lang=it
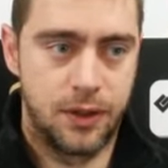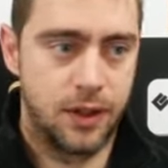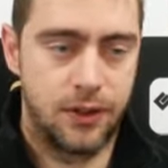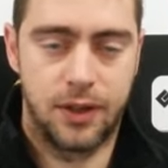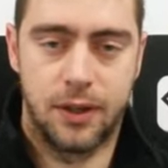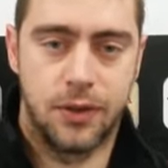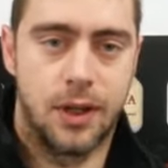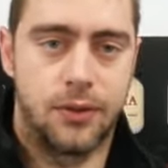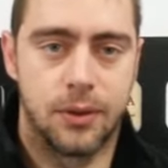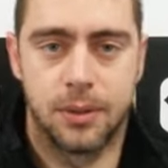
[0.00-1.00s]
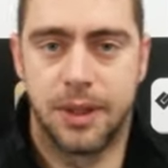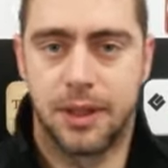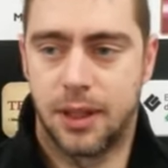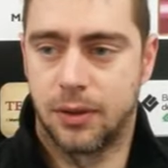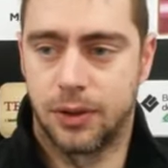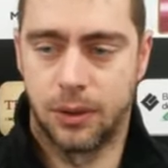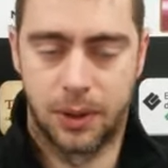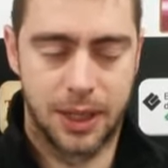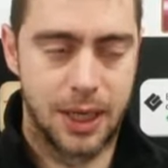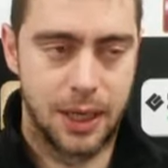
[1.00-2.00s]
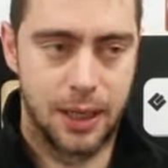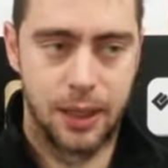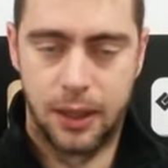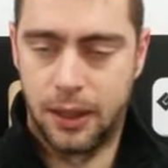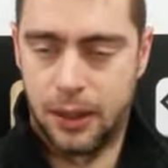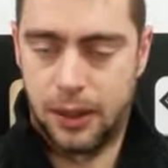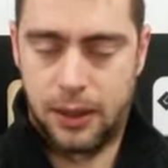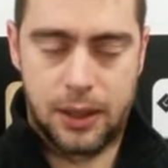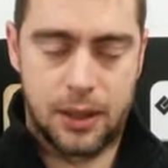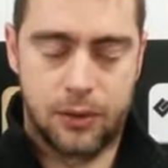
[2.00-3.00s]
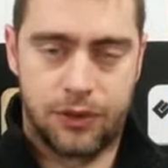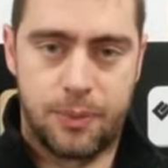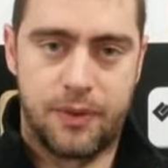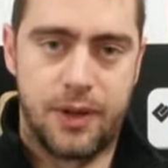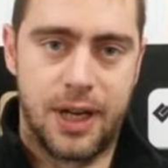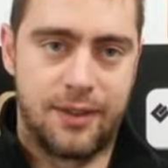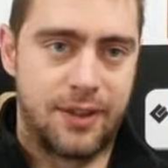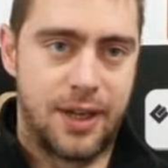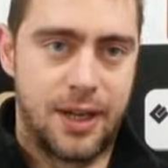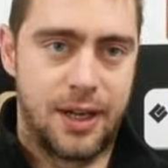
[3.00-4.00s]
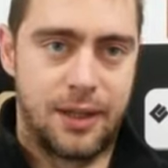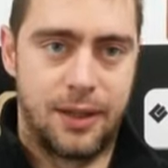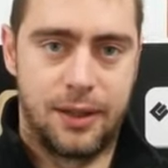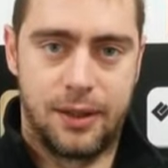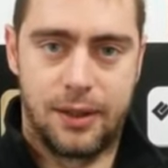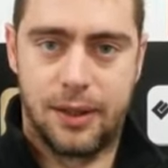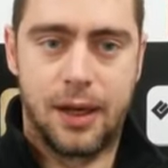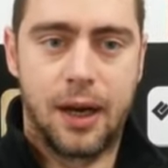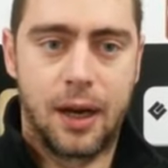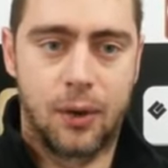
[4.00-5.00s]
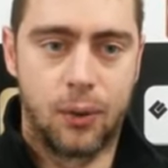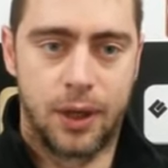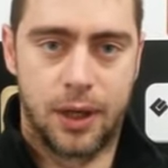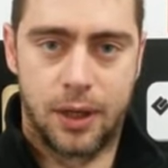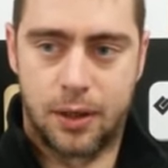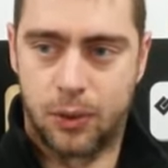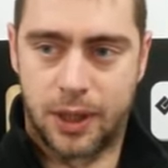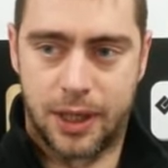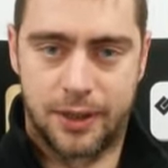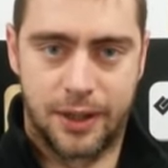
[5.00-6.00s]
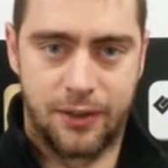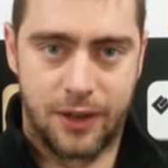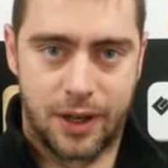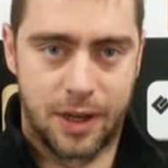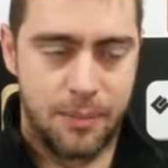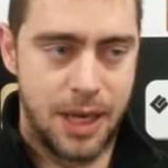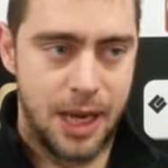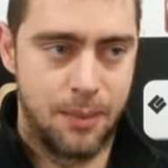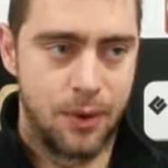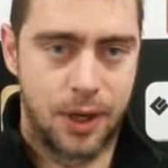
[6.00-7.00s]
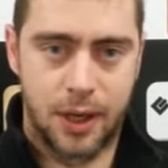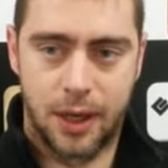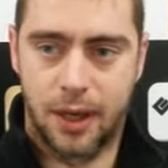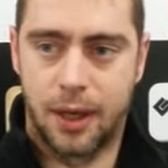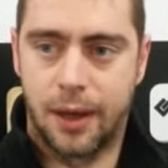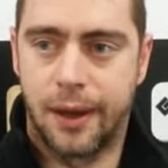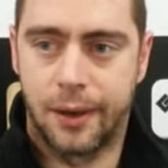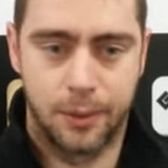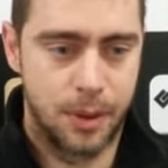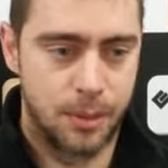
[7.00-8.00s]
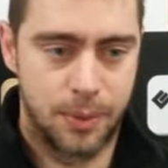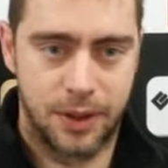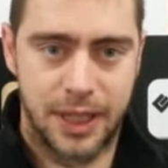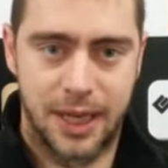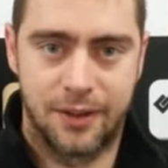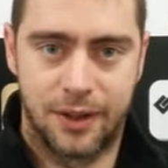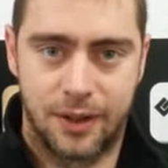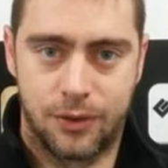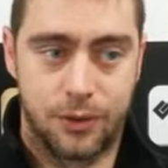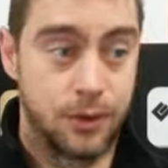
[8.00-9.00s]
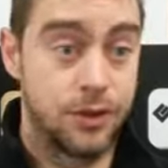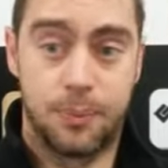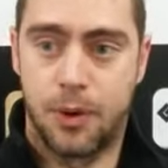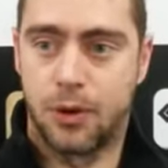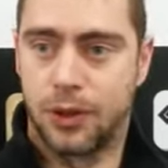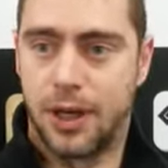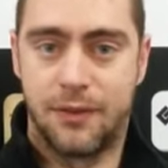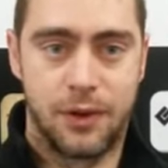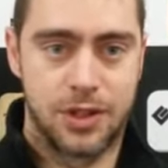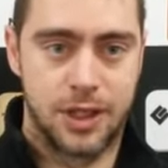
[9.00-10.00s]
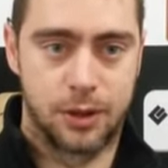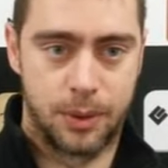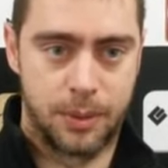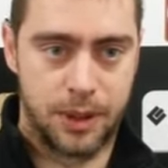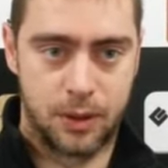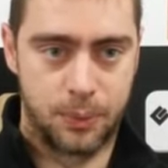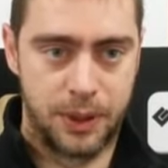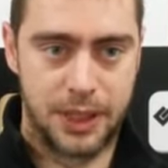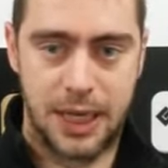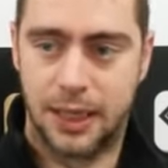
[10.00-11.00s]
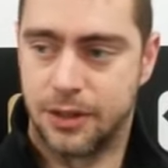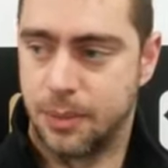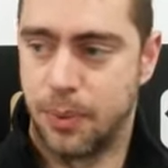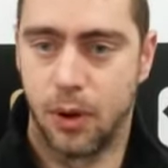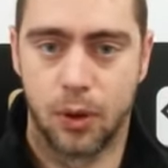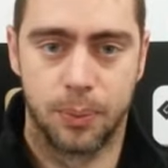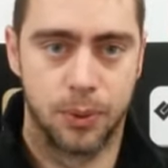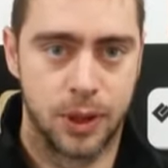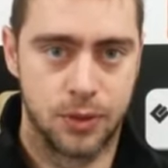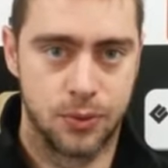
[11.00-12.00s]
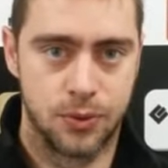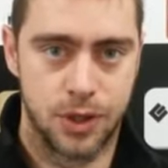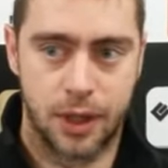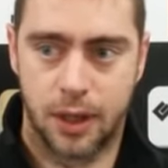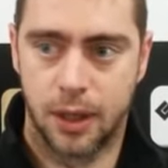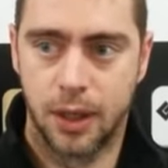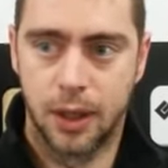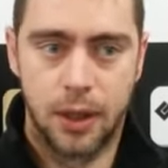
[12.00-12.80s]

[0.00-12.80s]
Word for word: Sì, sì, cioè assolutamente la continuità è la consapevolezza di alcune, alcune caratteristiche che abbiamo che eh, dobbiamo portarci adesso. Con noi c'è poco, da, l'avevo già detto prima della Coppa Italia, c'è poco più da aggiungere.